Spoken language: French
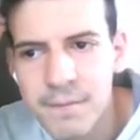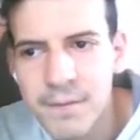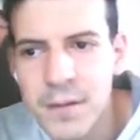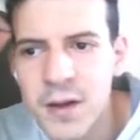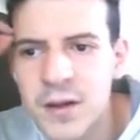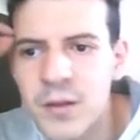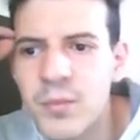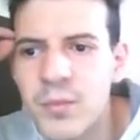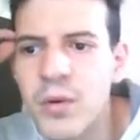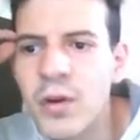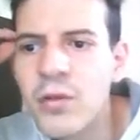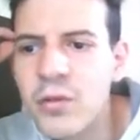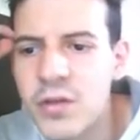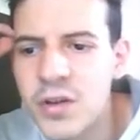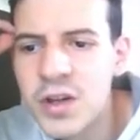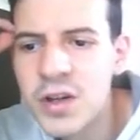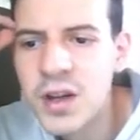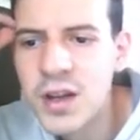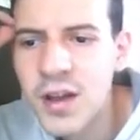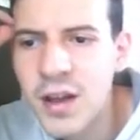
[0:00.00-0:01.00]
J'ai peur de
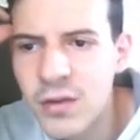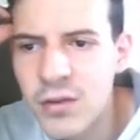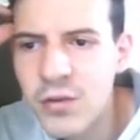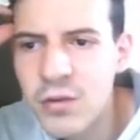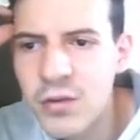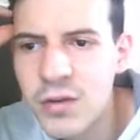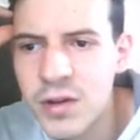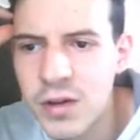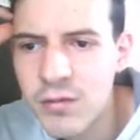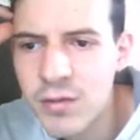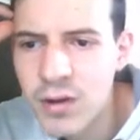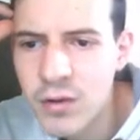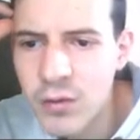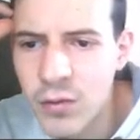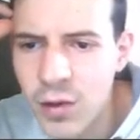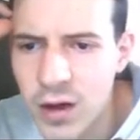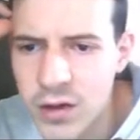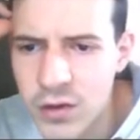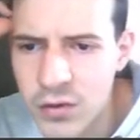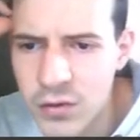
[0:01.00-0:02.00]
G4, Tour G8,
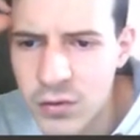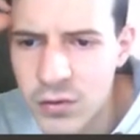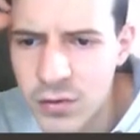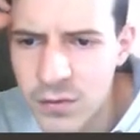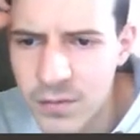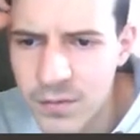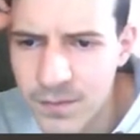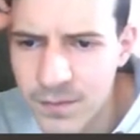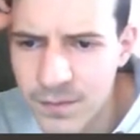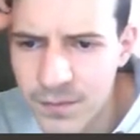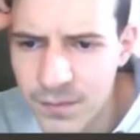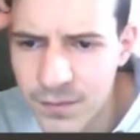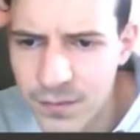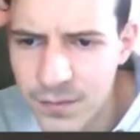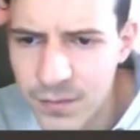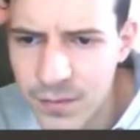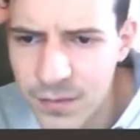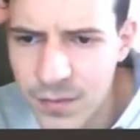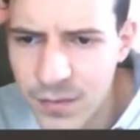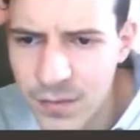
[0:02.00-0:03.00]
Roi H2.
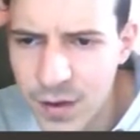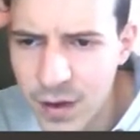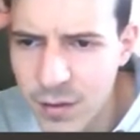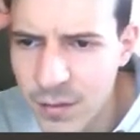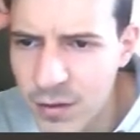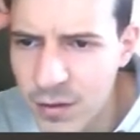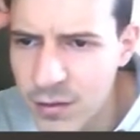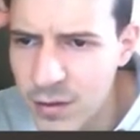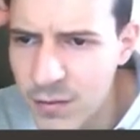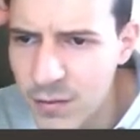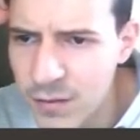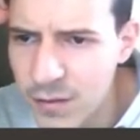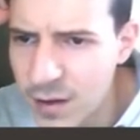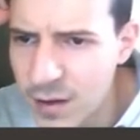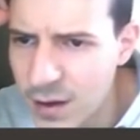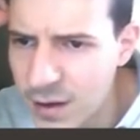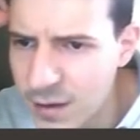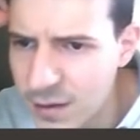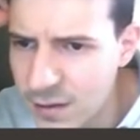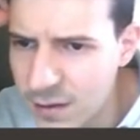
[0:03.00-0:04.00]
maintenant, il
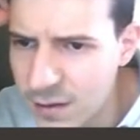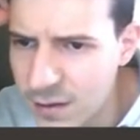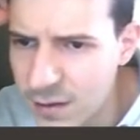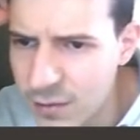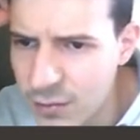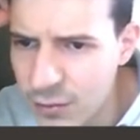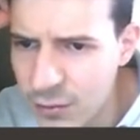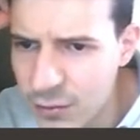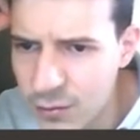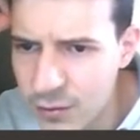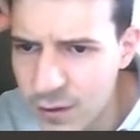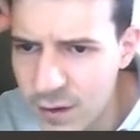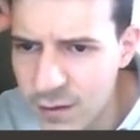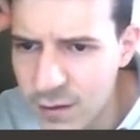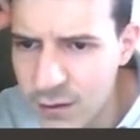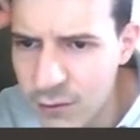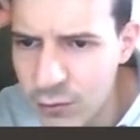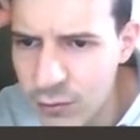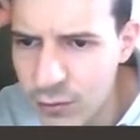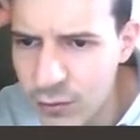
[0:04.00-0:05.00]
vient ici pour
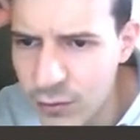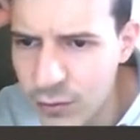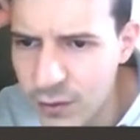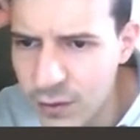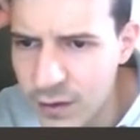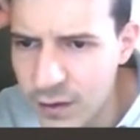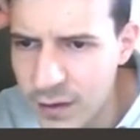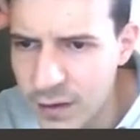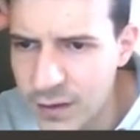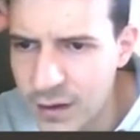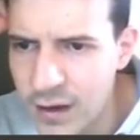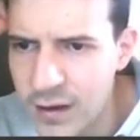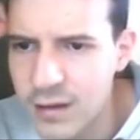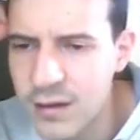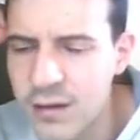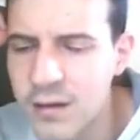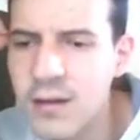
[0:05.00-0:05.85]
menacer le pion C7.